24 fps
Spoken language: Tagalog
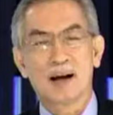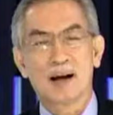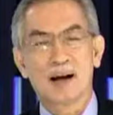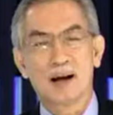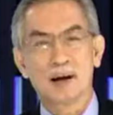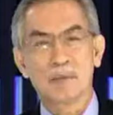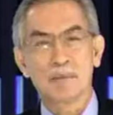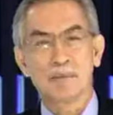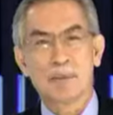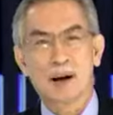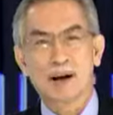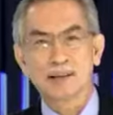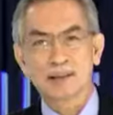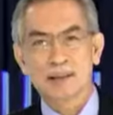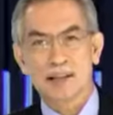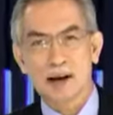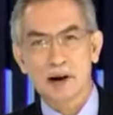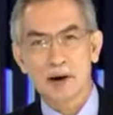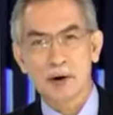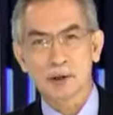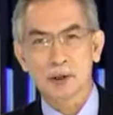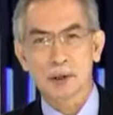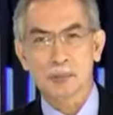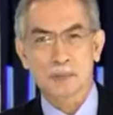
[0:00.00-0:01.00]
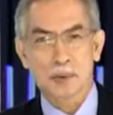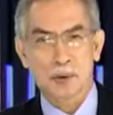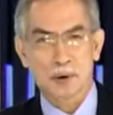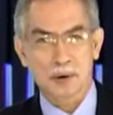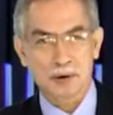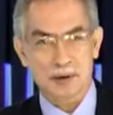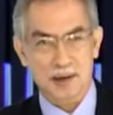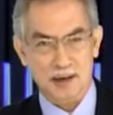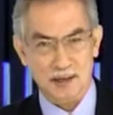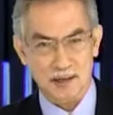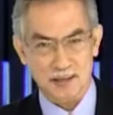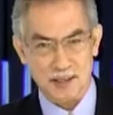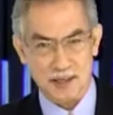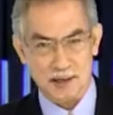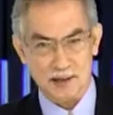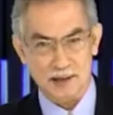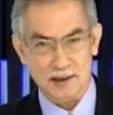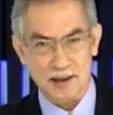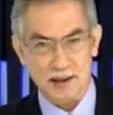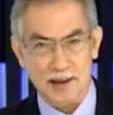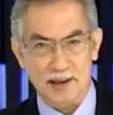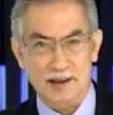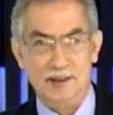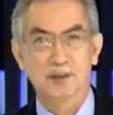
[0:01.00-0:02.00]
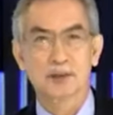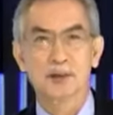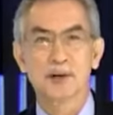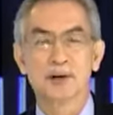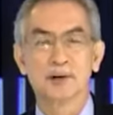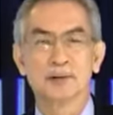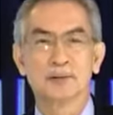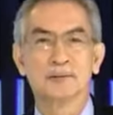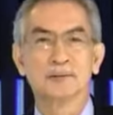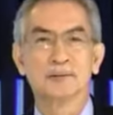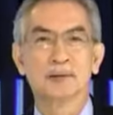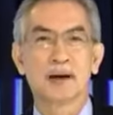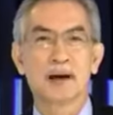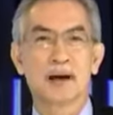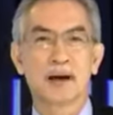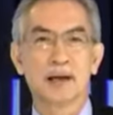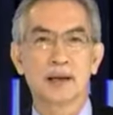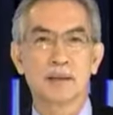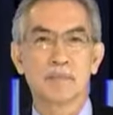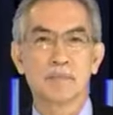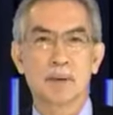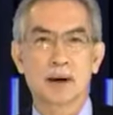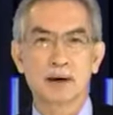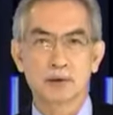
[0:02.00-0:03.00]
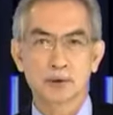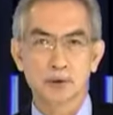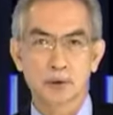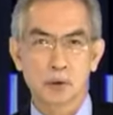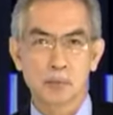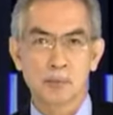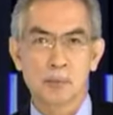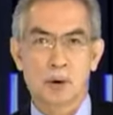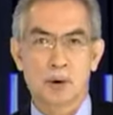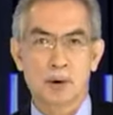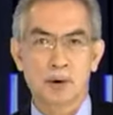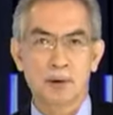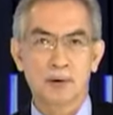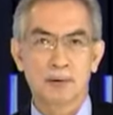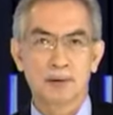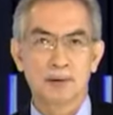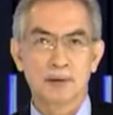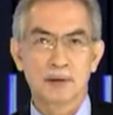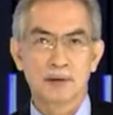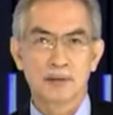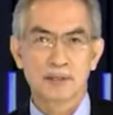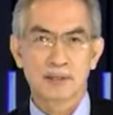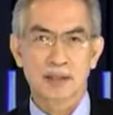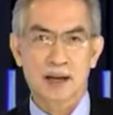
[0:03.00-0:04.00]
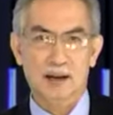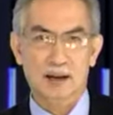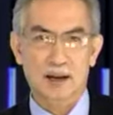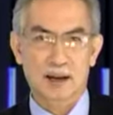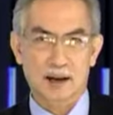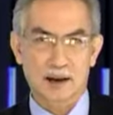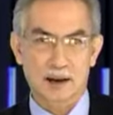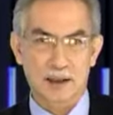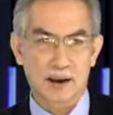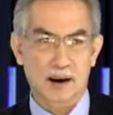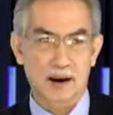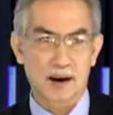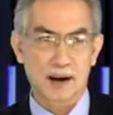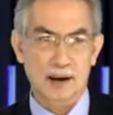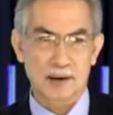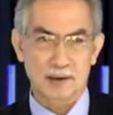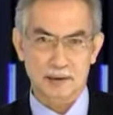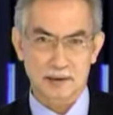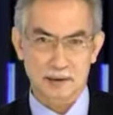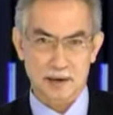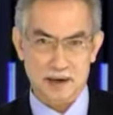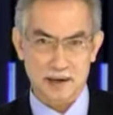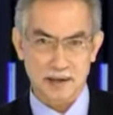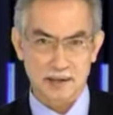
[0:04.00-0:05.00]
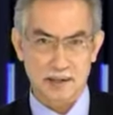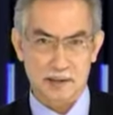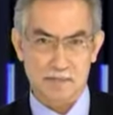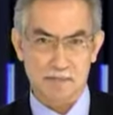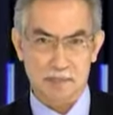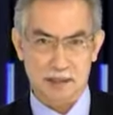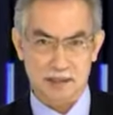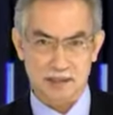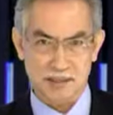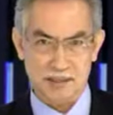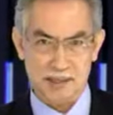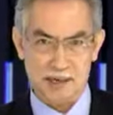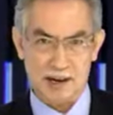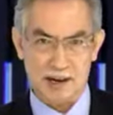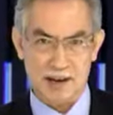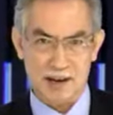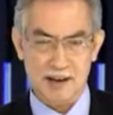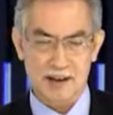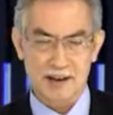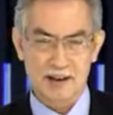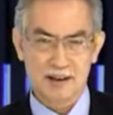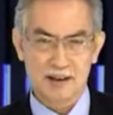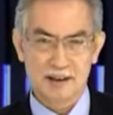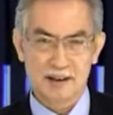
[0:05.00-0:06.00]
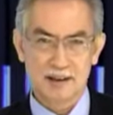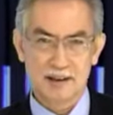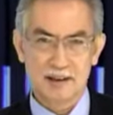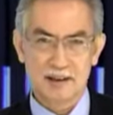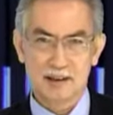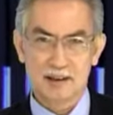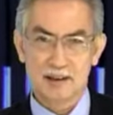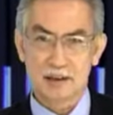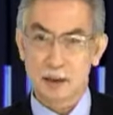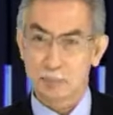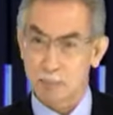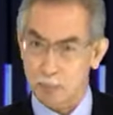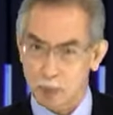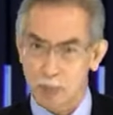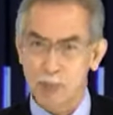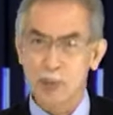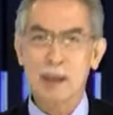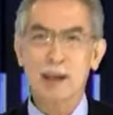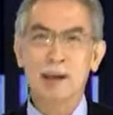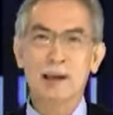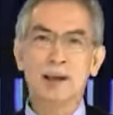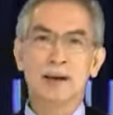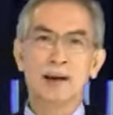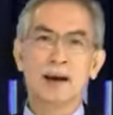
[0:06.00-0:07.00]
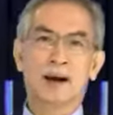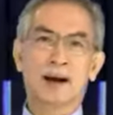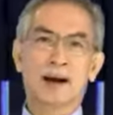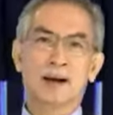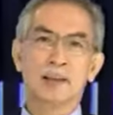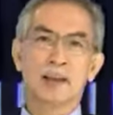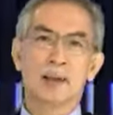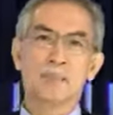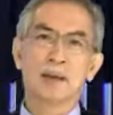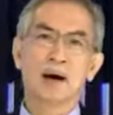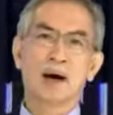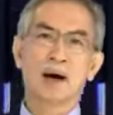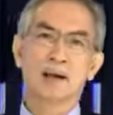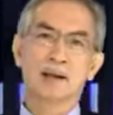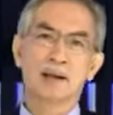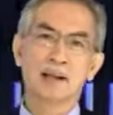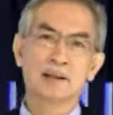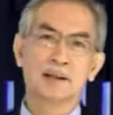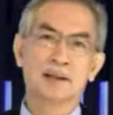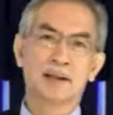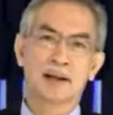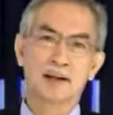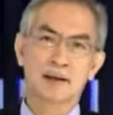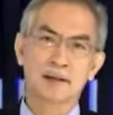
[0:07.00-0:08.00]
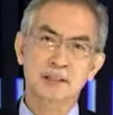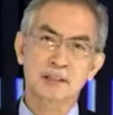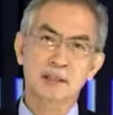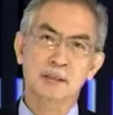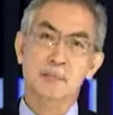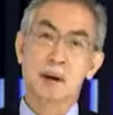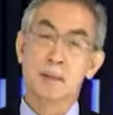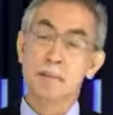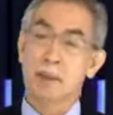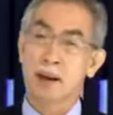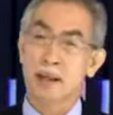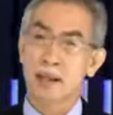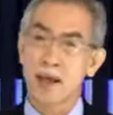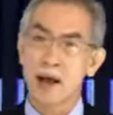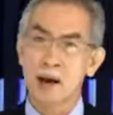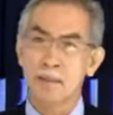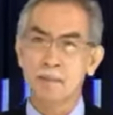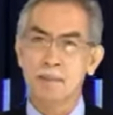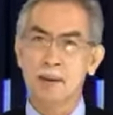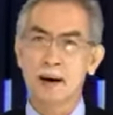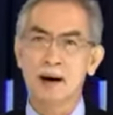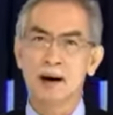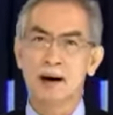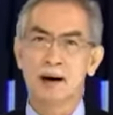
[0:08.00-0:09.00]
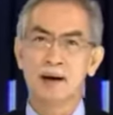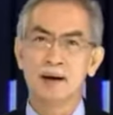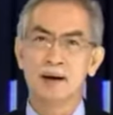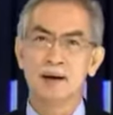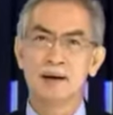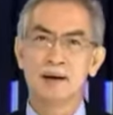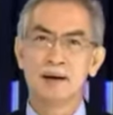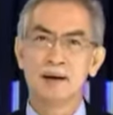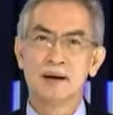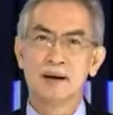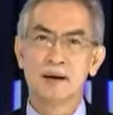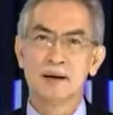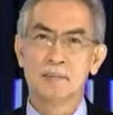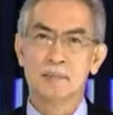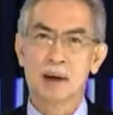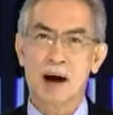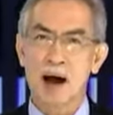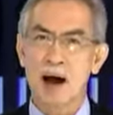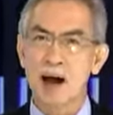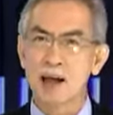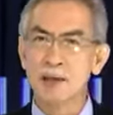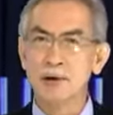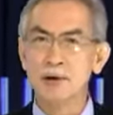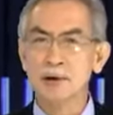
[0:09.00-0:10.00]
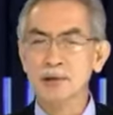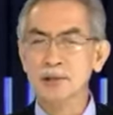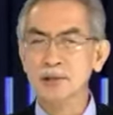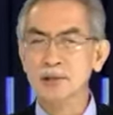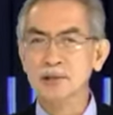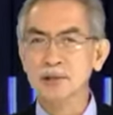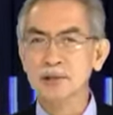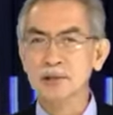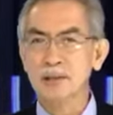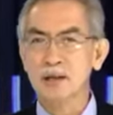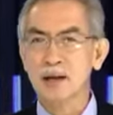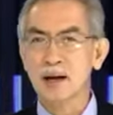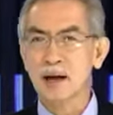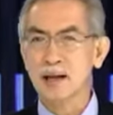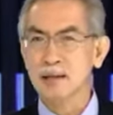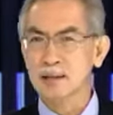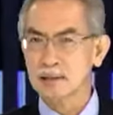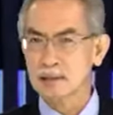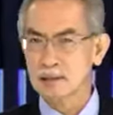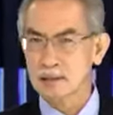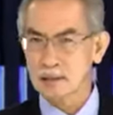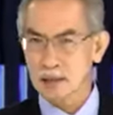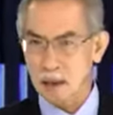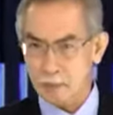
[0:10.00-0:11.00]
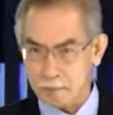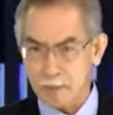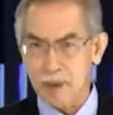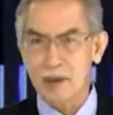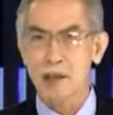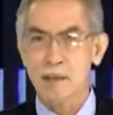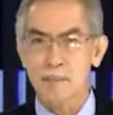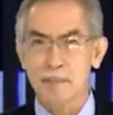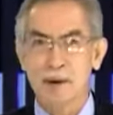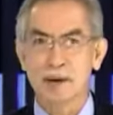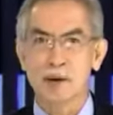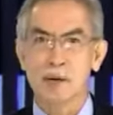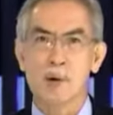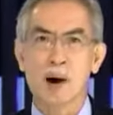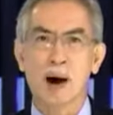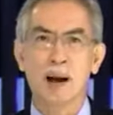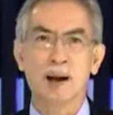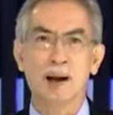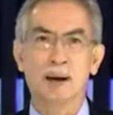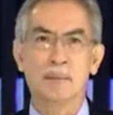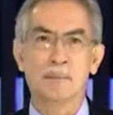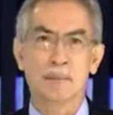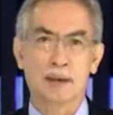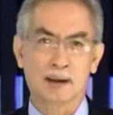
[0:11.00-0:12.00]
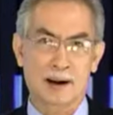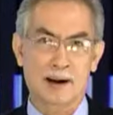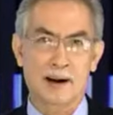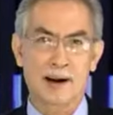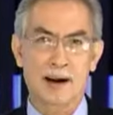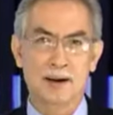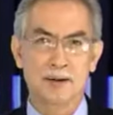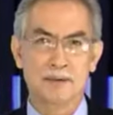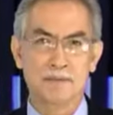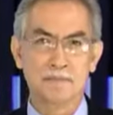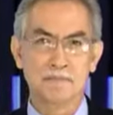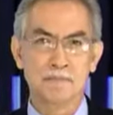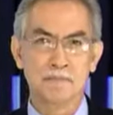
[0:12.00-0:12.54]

Ang pagdaos po ng isang eleksyon ay pagsubok sa kakayahan ng isang bansa na pumili ng kanyang mga lider sa mapayapa, maayos at kapanipaniwalang paraan.